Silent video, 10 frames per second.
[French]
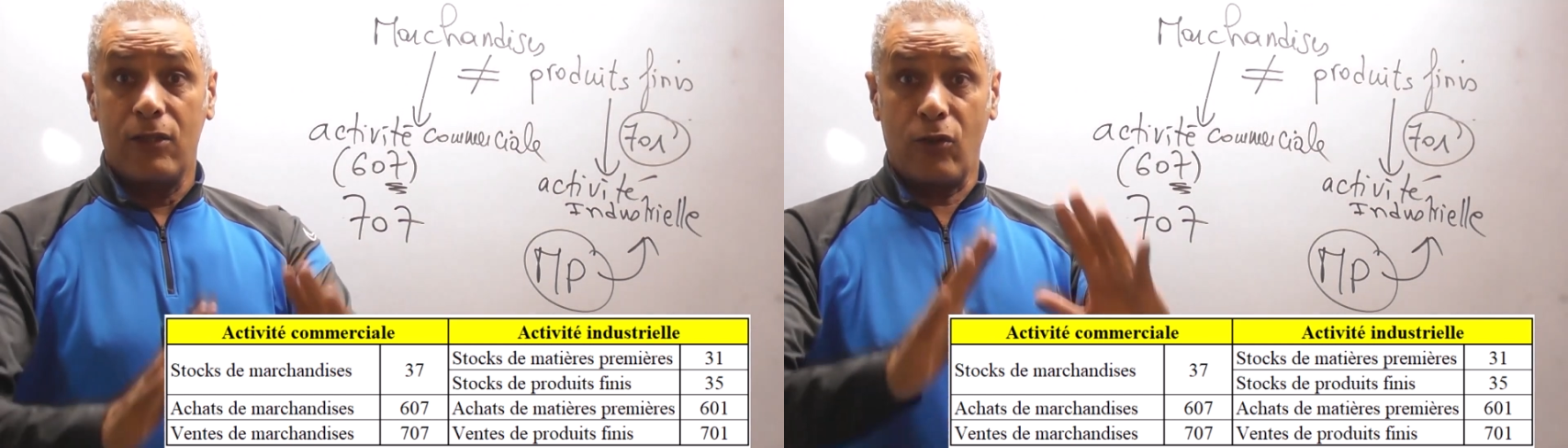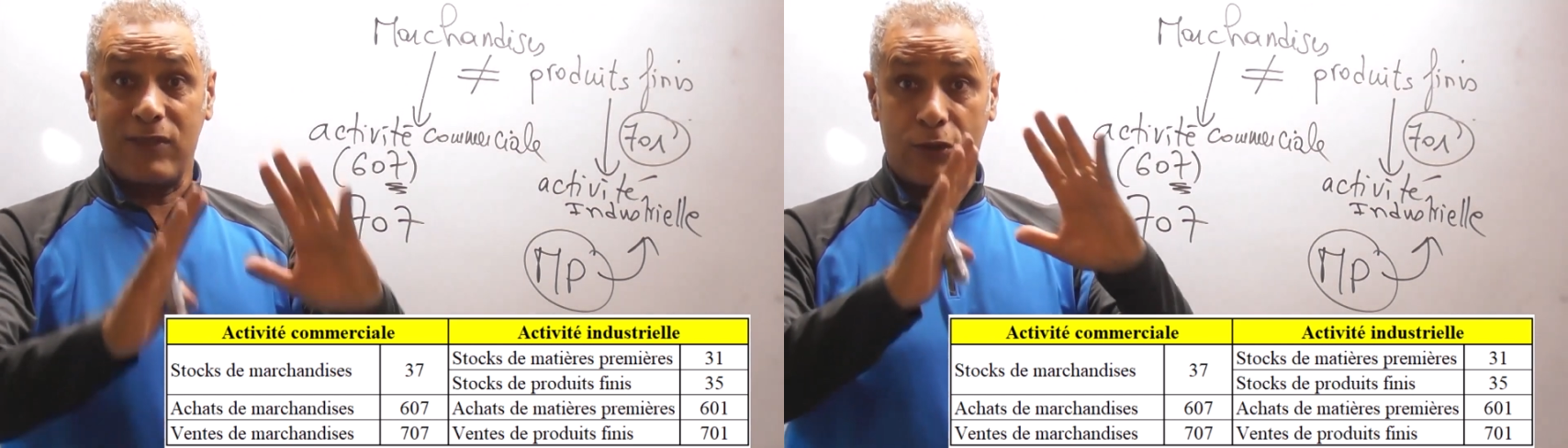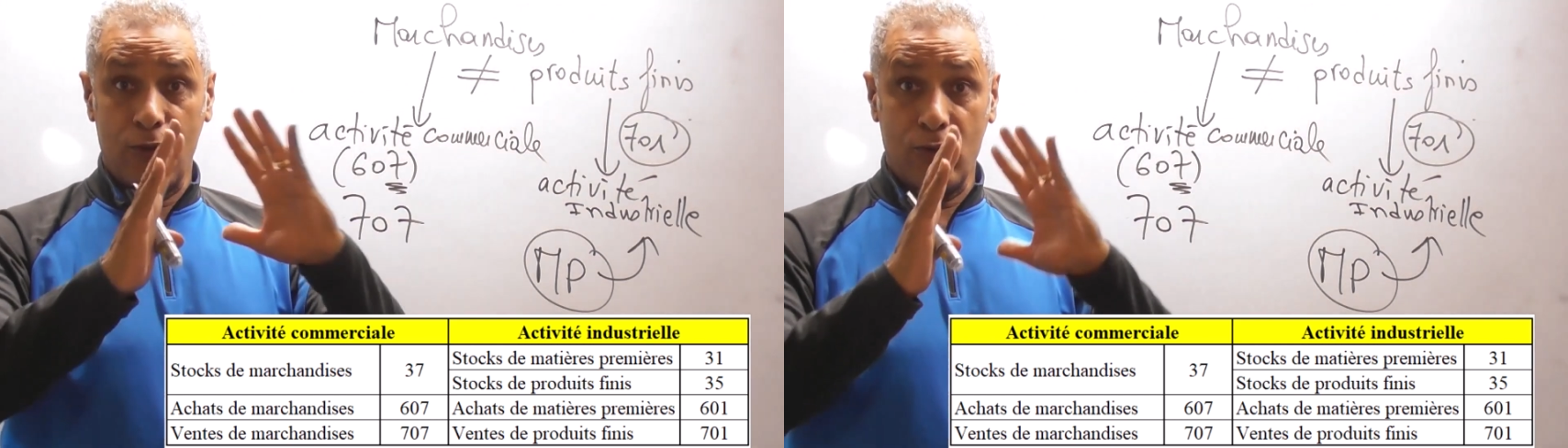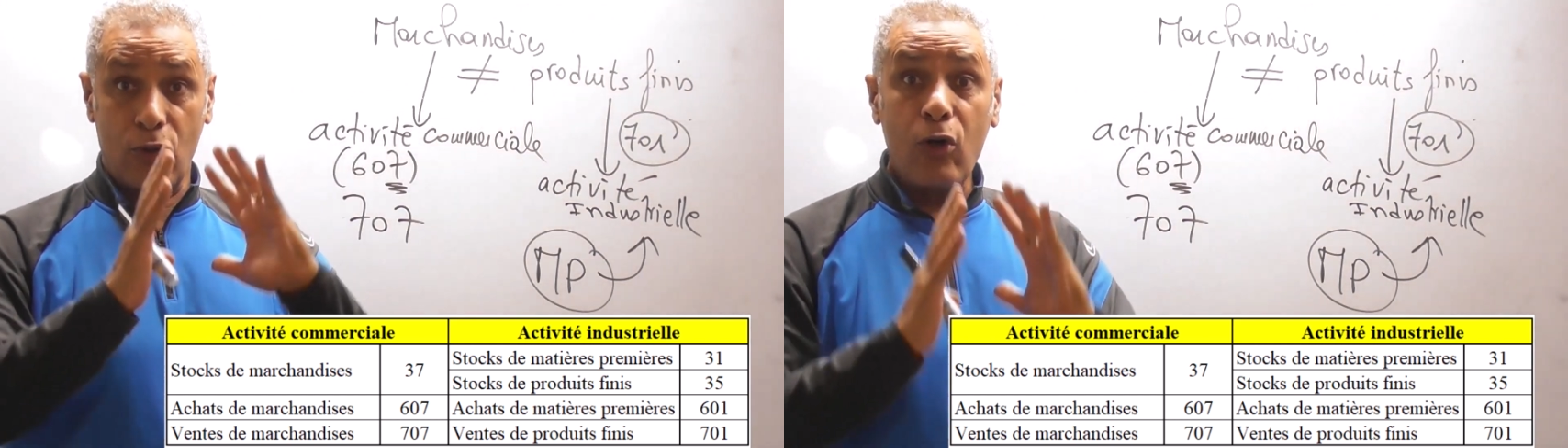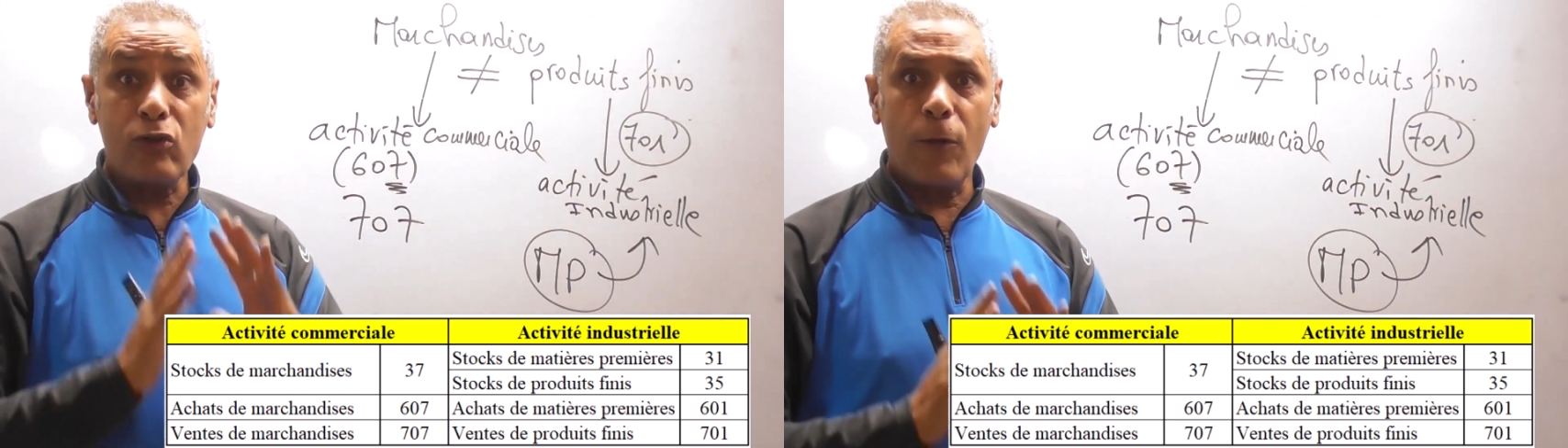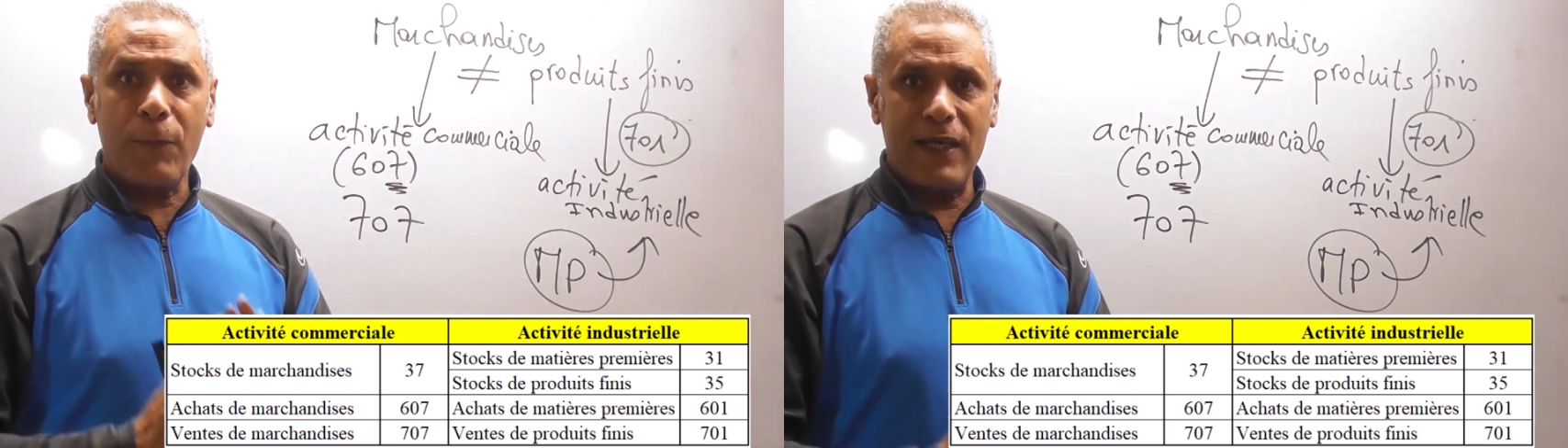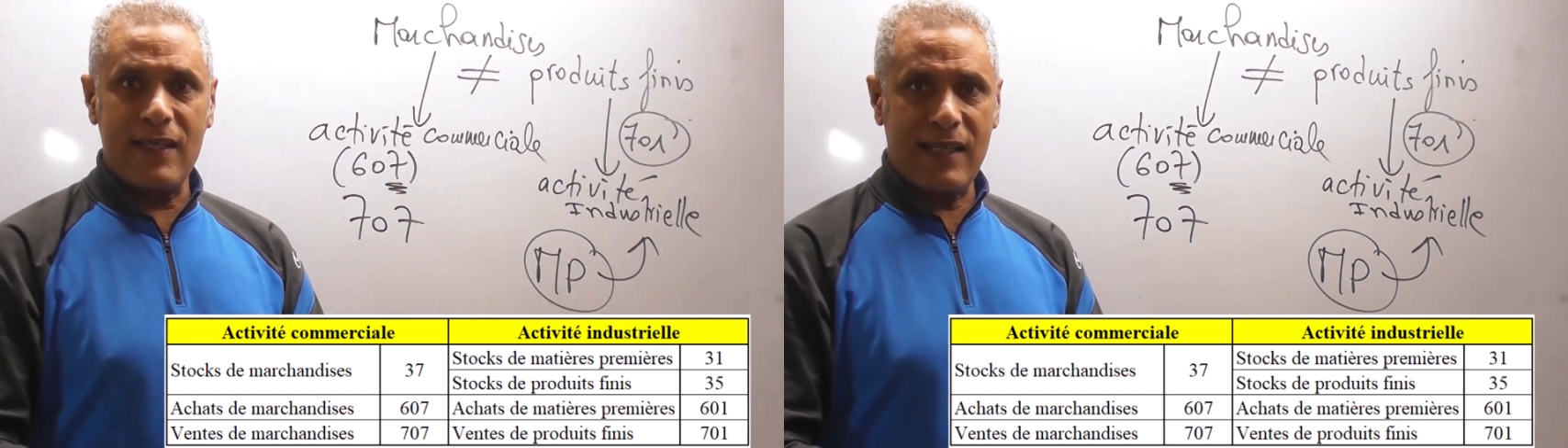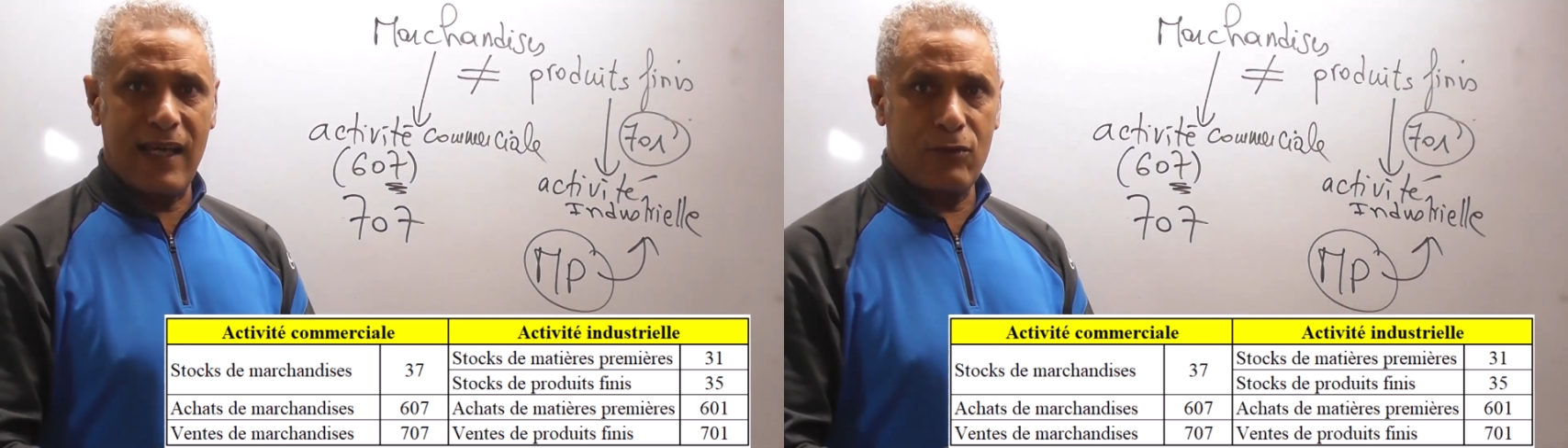donc c'est une
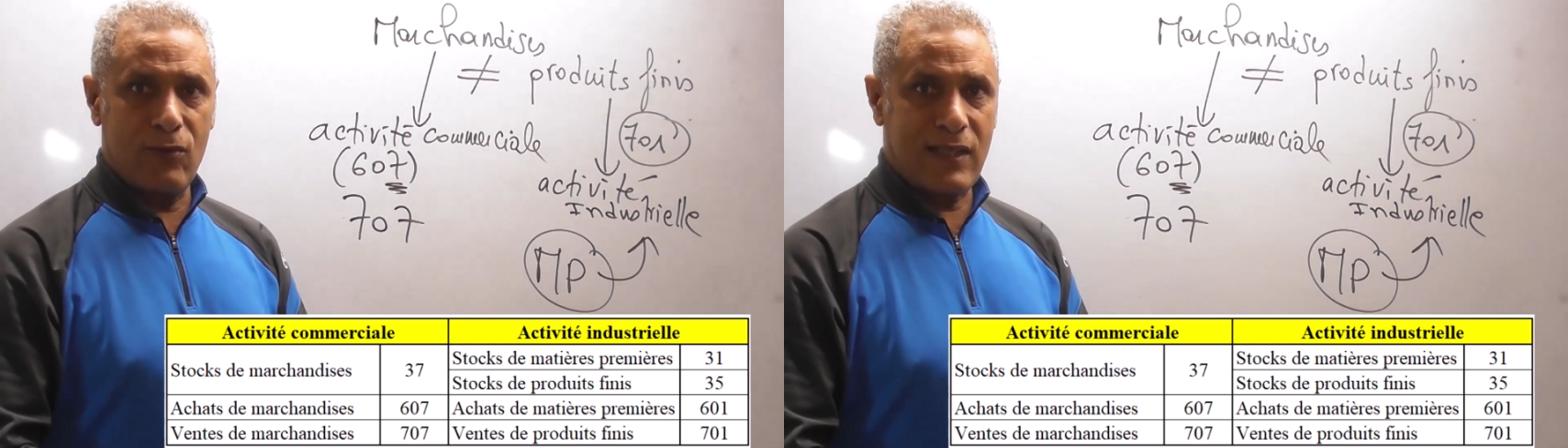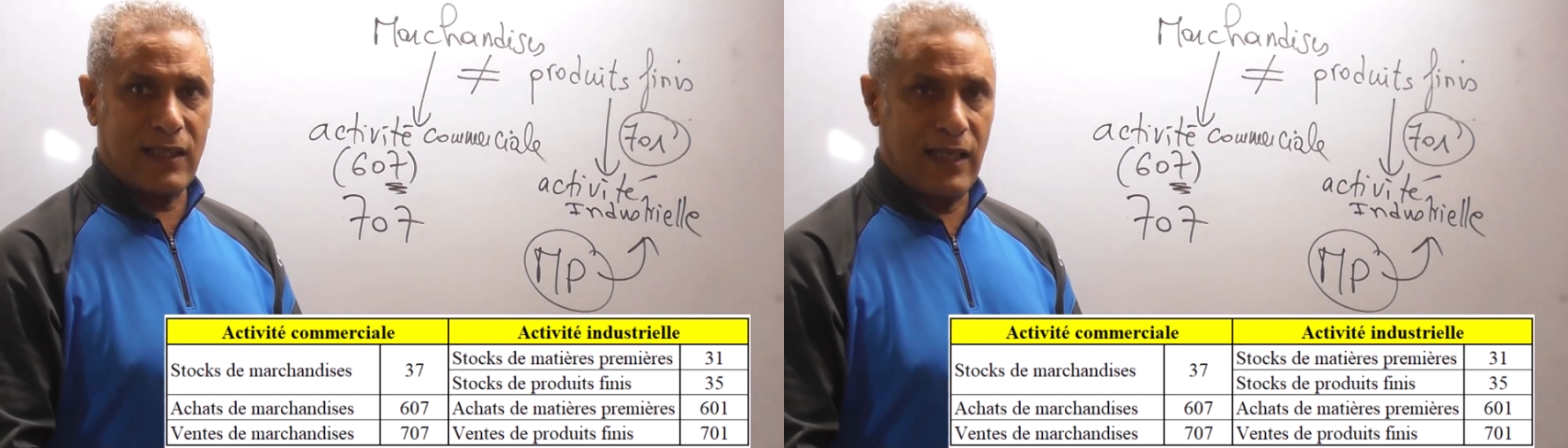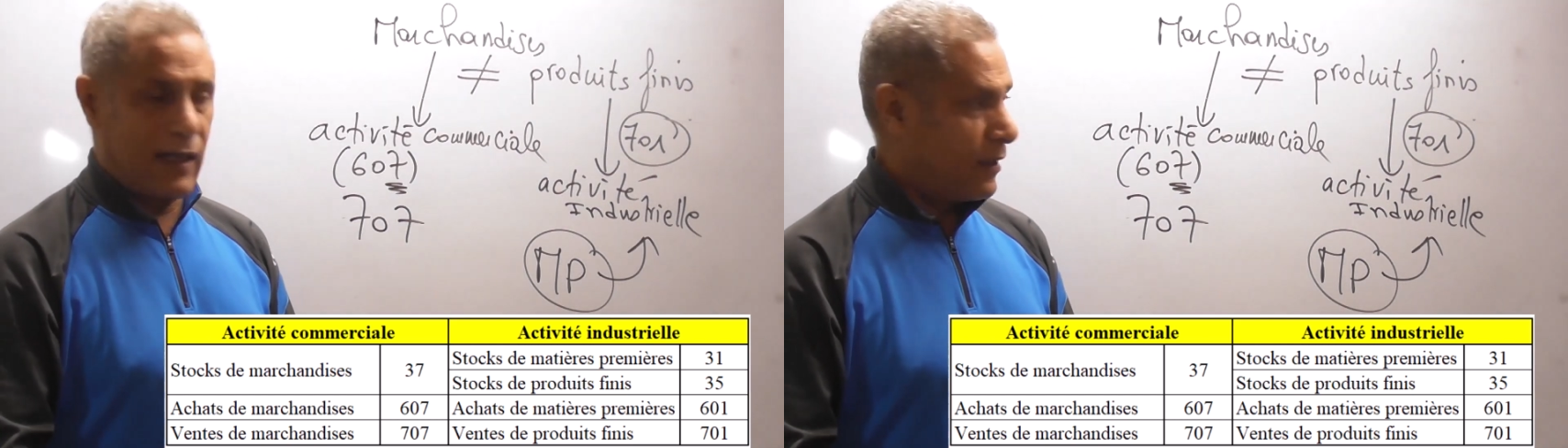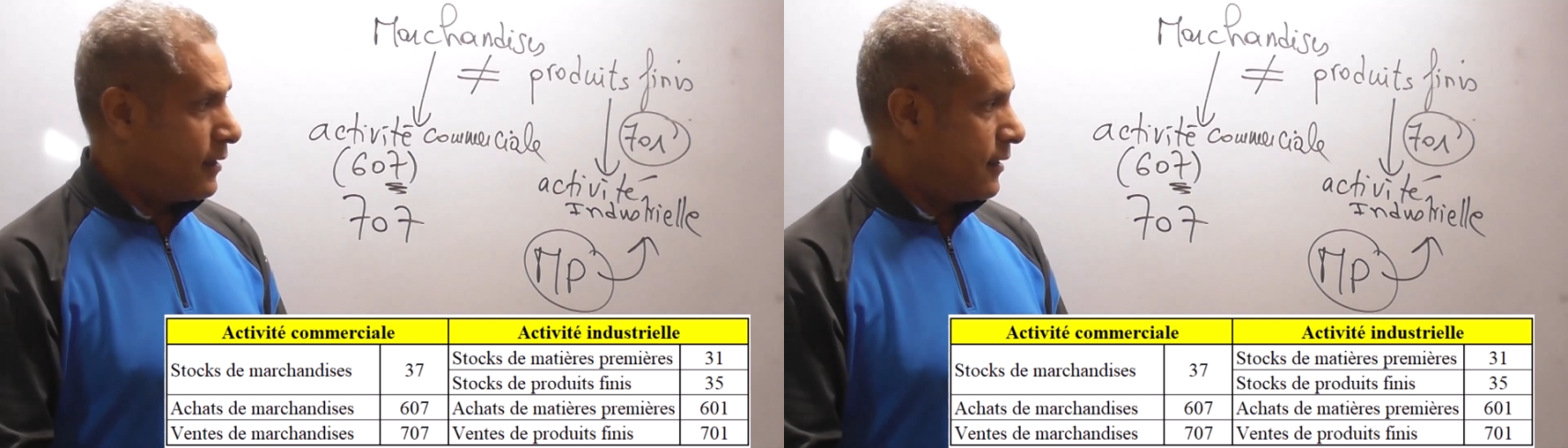entreprise industrielle